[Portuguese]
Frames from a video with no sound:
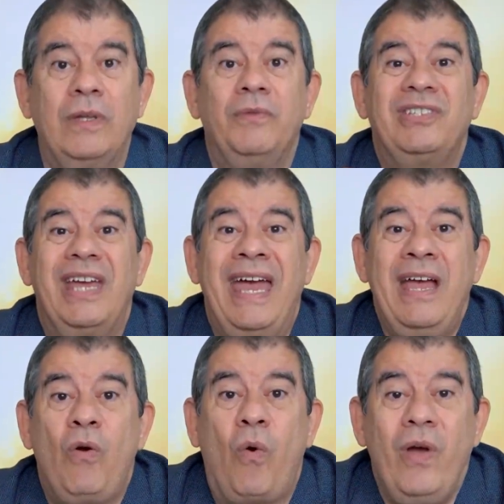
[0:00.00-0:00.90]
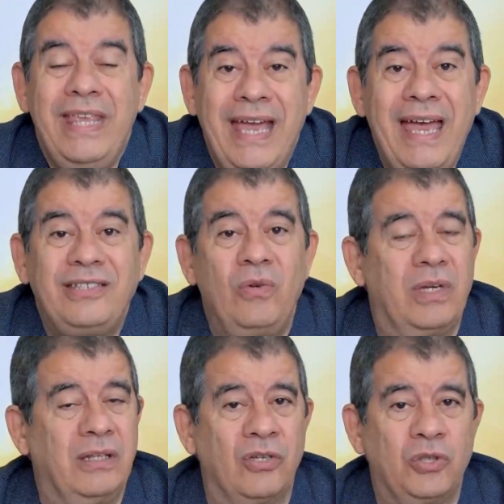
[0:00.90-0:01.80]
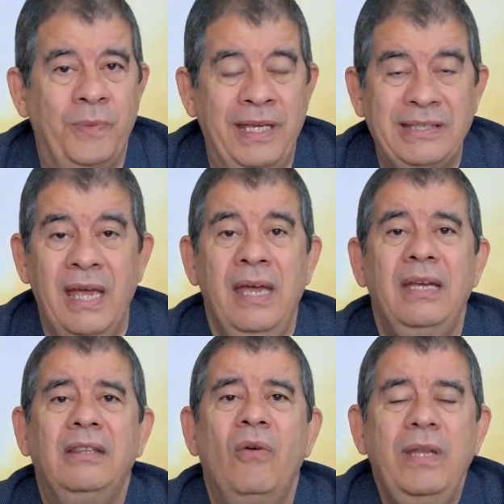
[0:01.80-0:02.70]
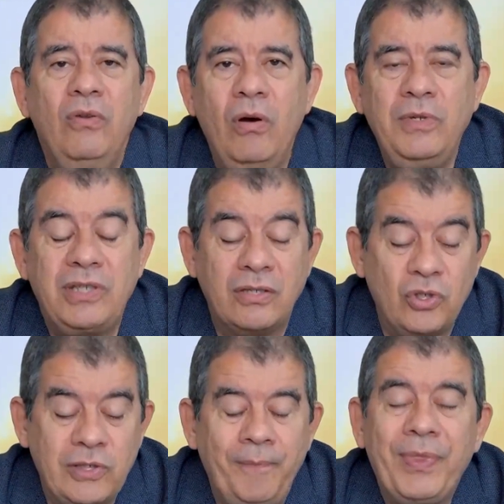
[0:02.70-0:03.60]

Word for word: quando você reconhece o que Deus fez. Então, em nome de Jesus,